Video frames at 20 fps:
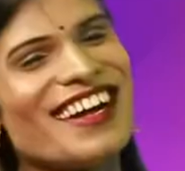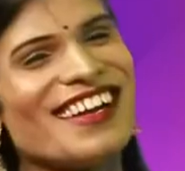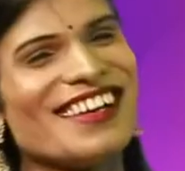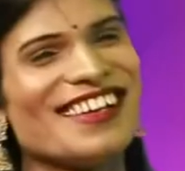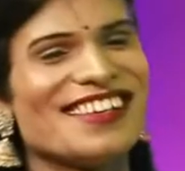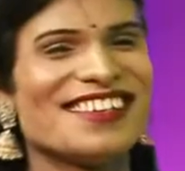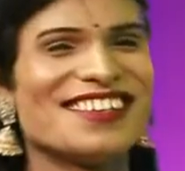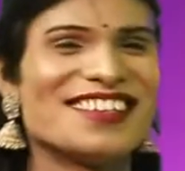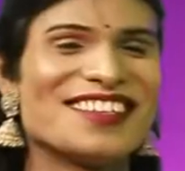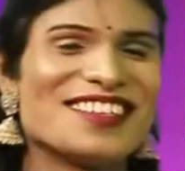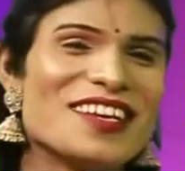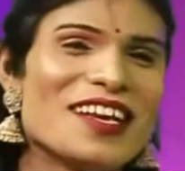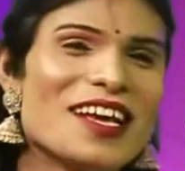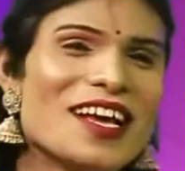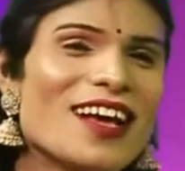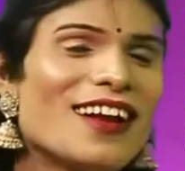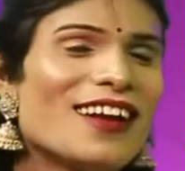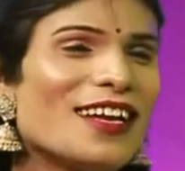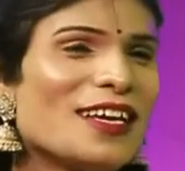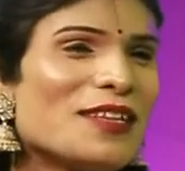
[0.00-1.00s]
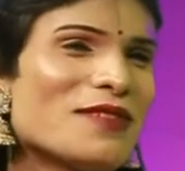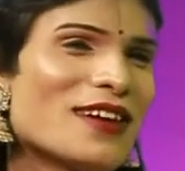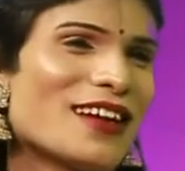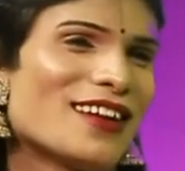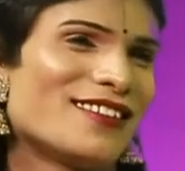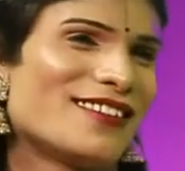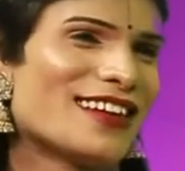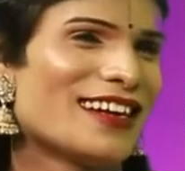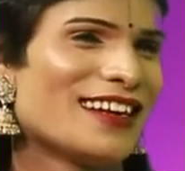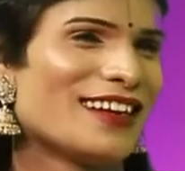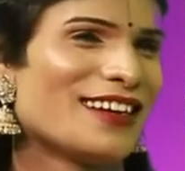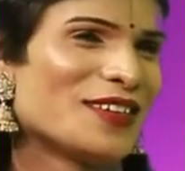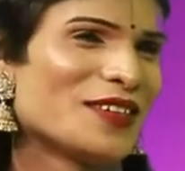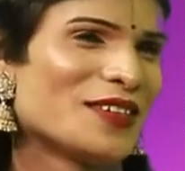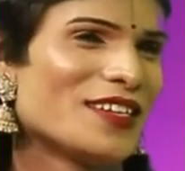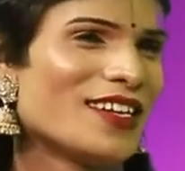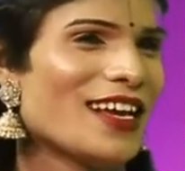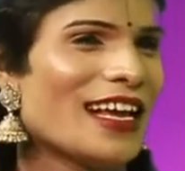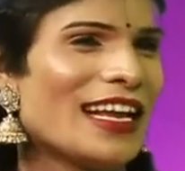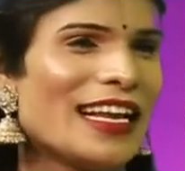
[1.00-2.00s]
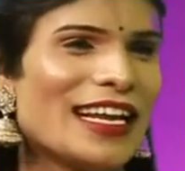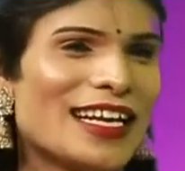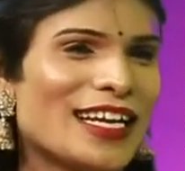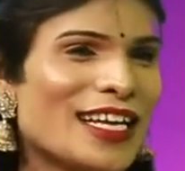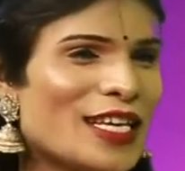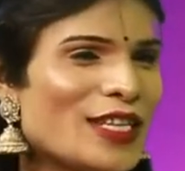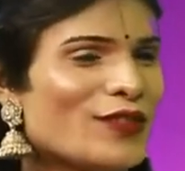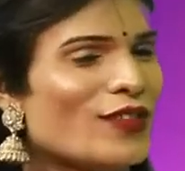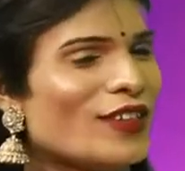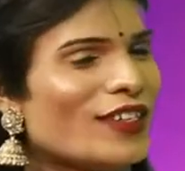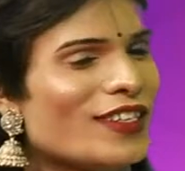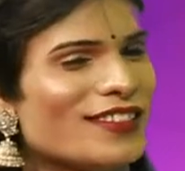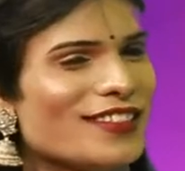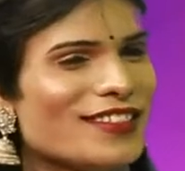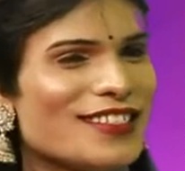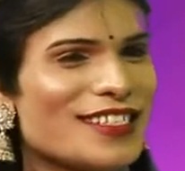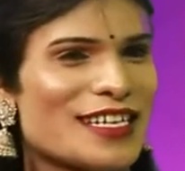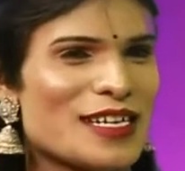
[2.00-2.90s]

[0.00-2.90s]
అని అన్నది లేదు మేడం డైలాగ్ అంటే ఏ లేదు ఫన్